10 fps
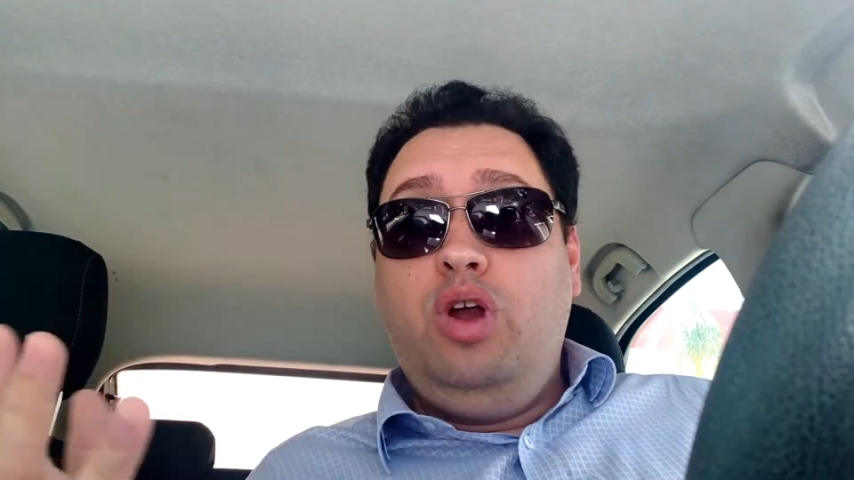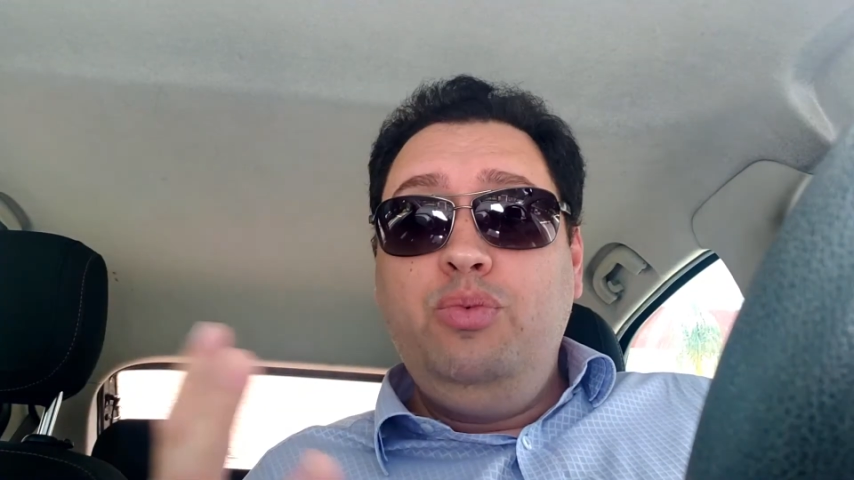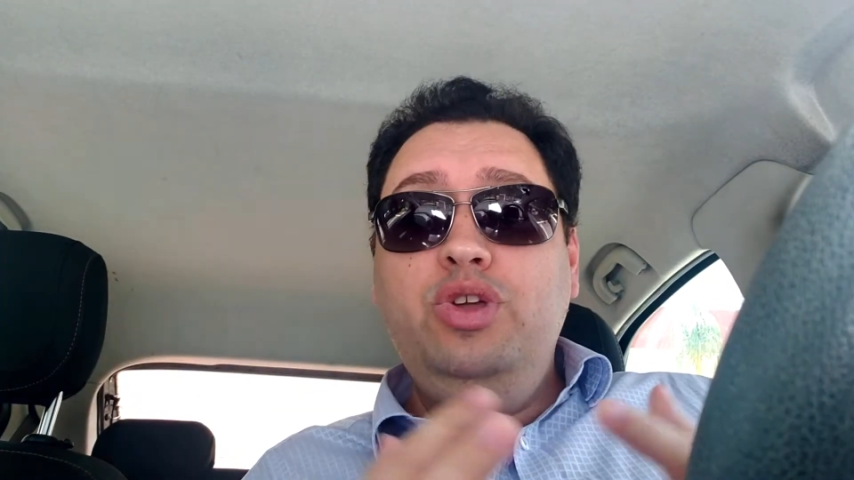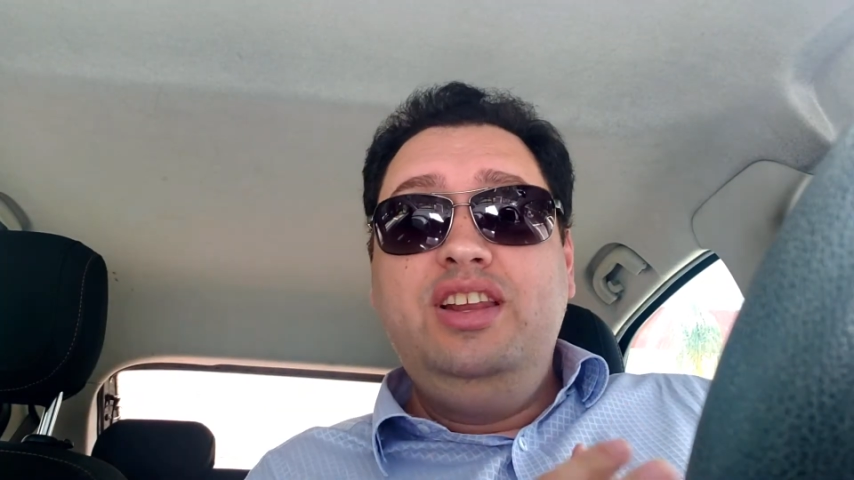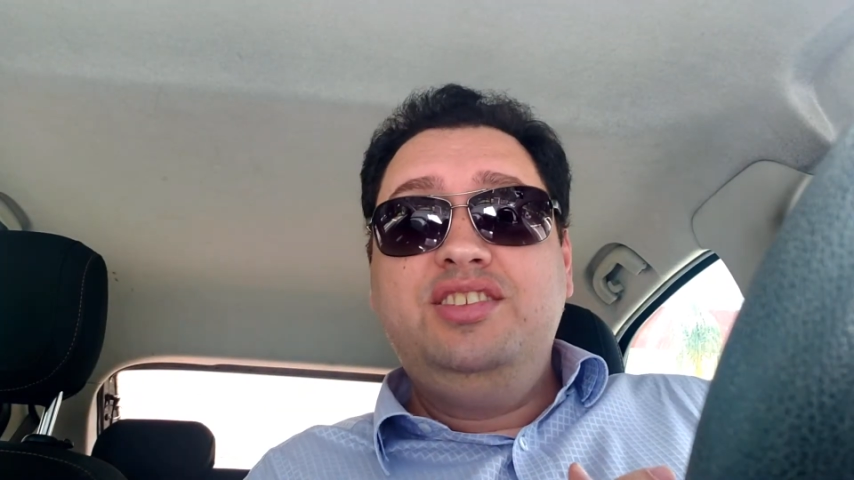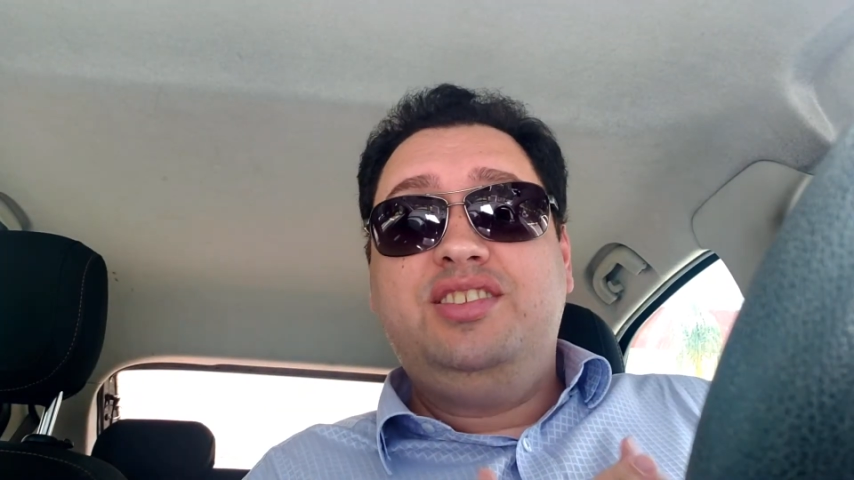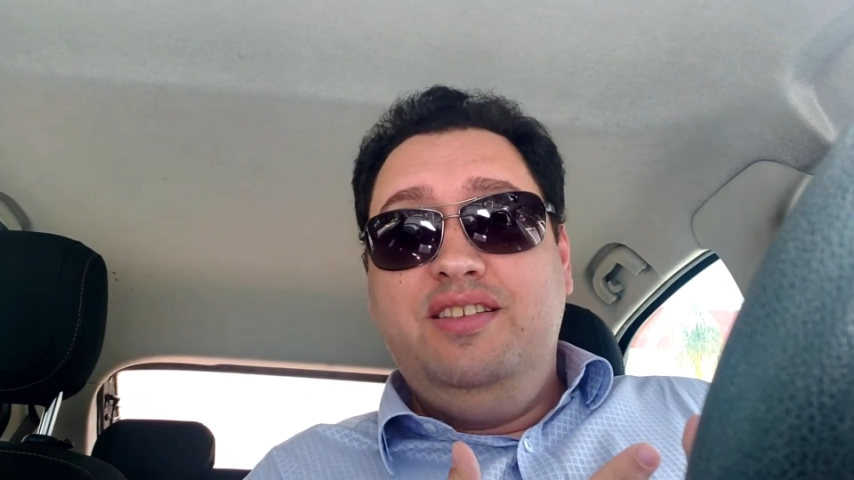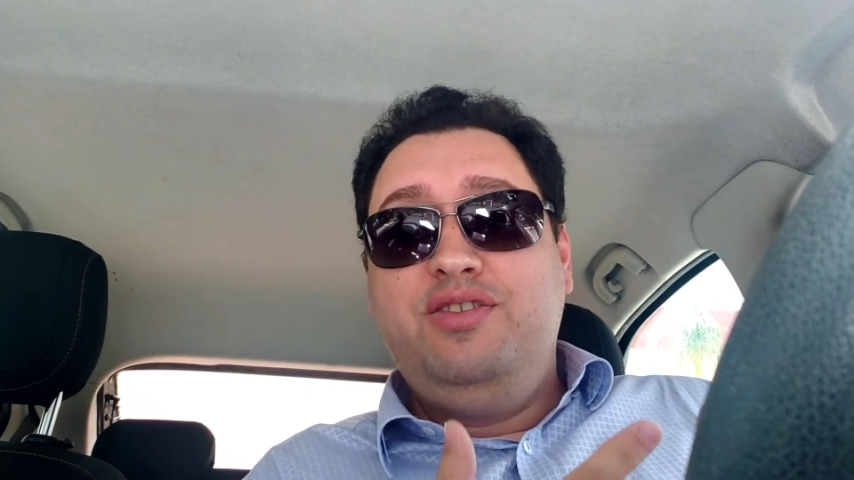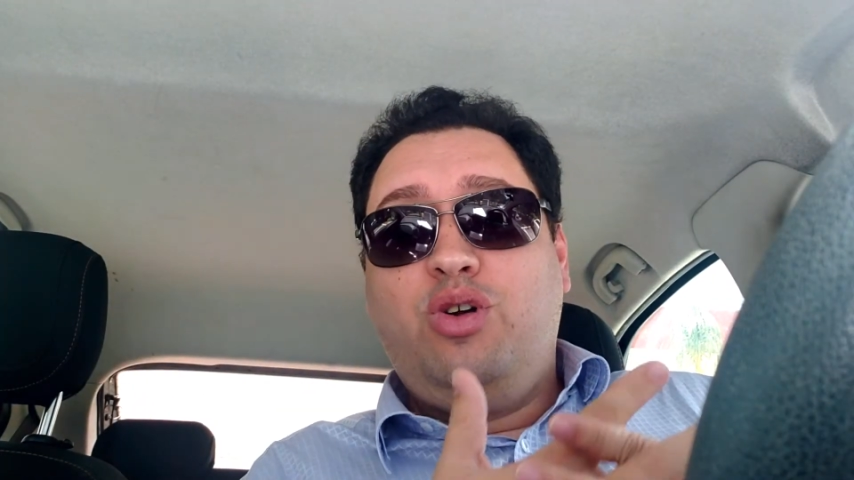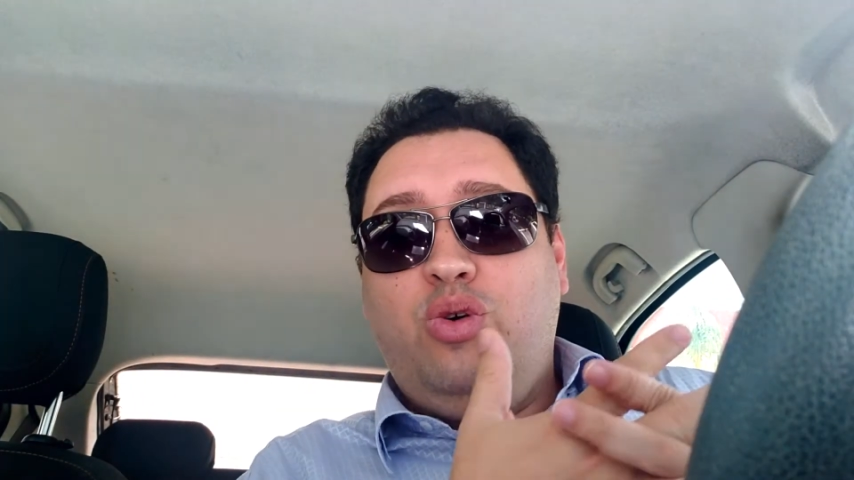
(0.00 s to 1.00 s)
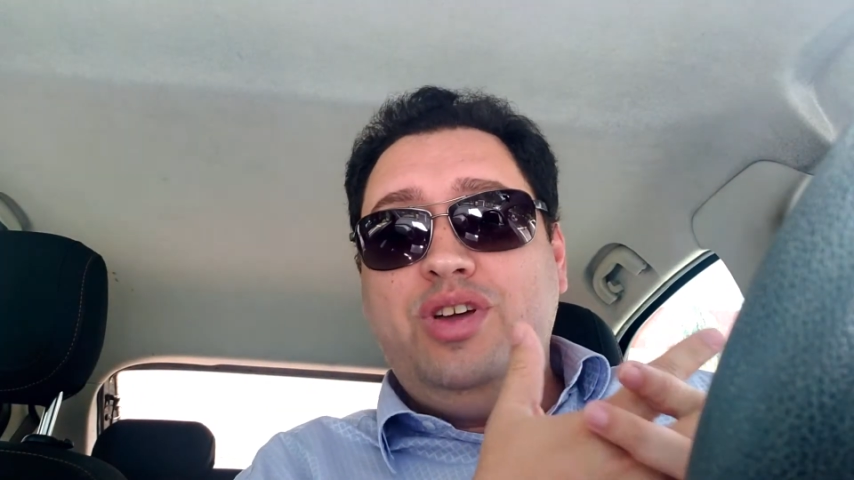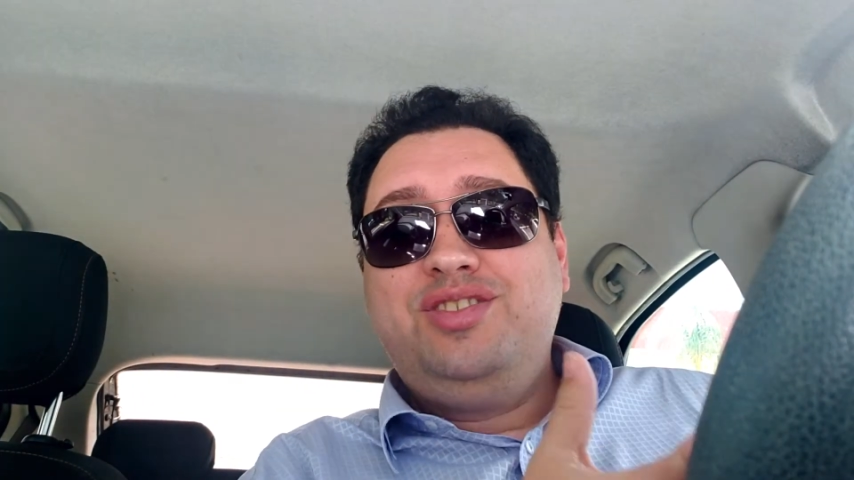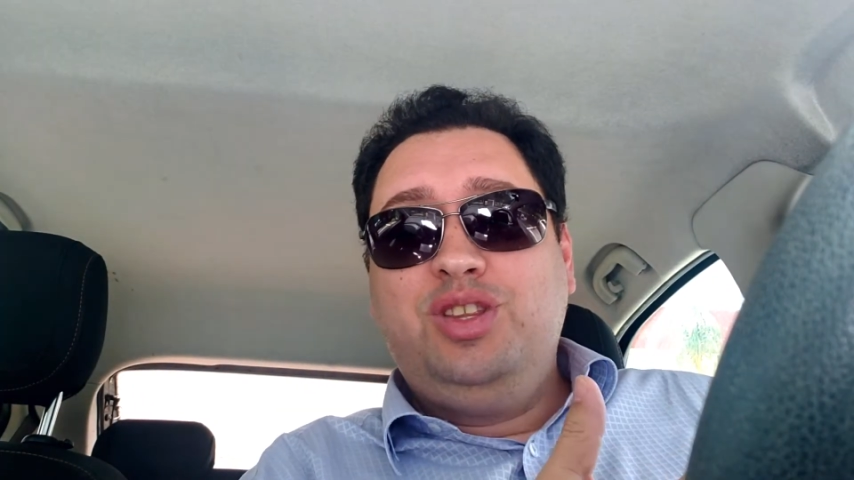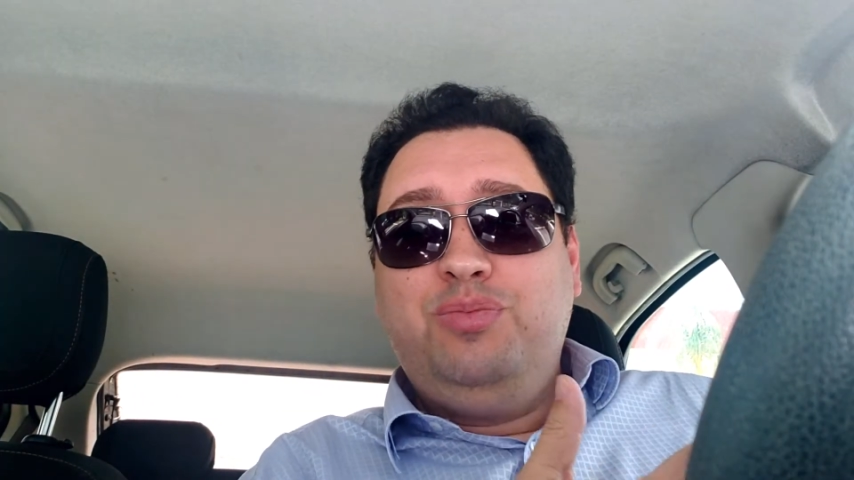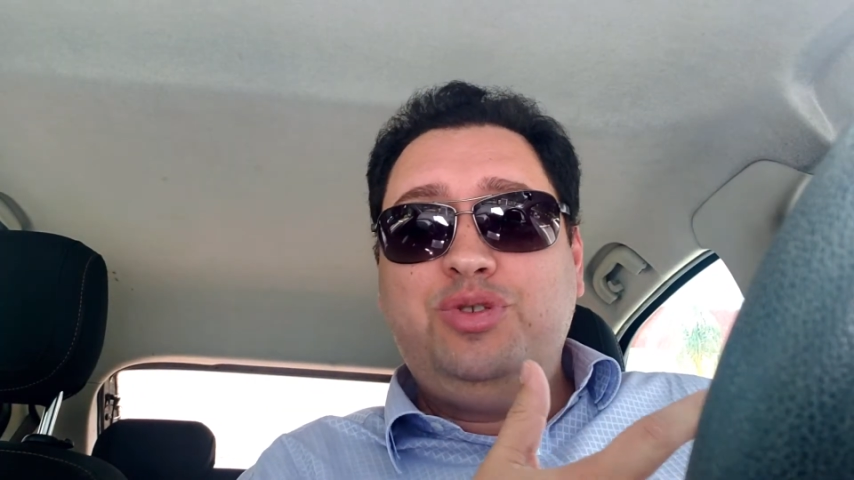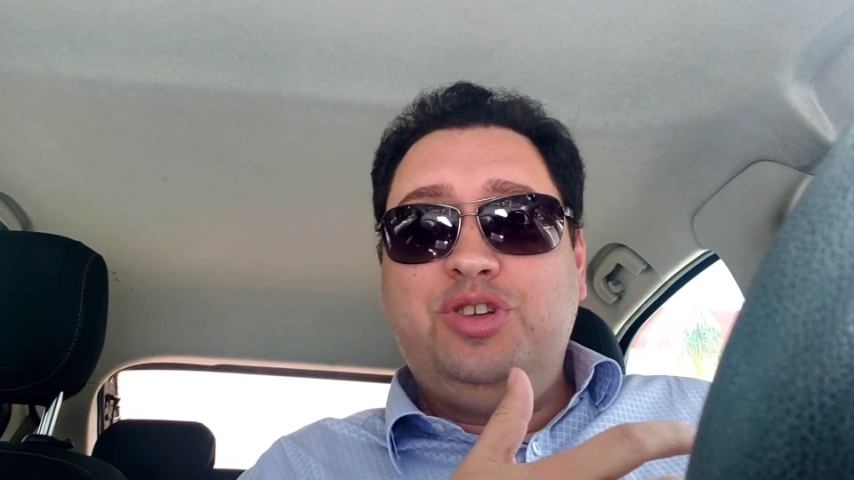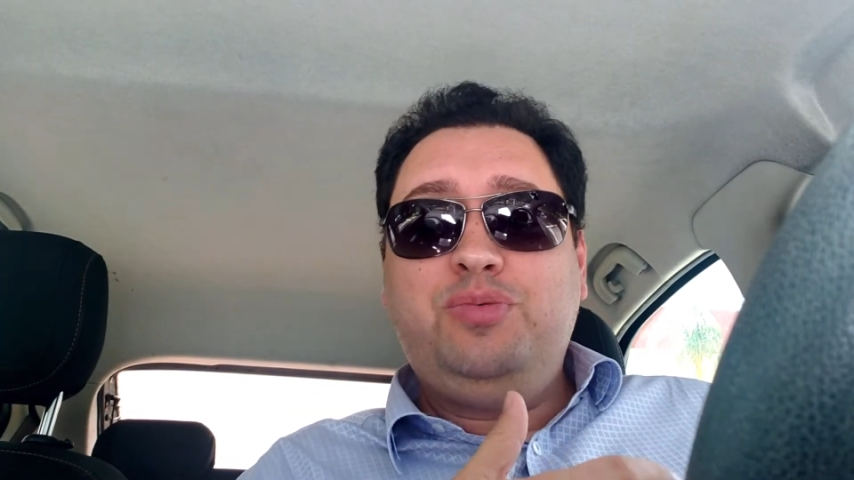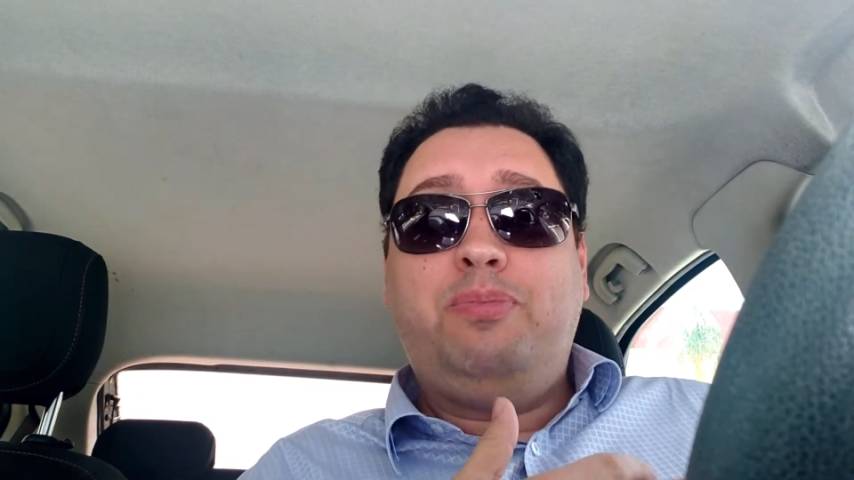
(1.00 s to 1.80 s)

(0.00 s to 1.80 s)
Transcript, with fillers: Robin Williams sim ficou conhecido por seus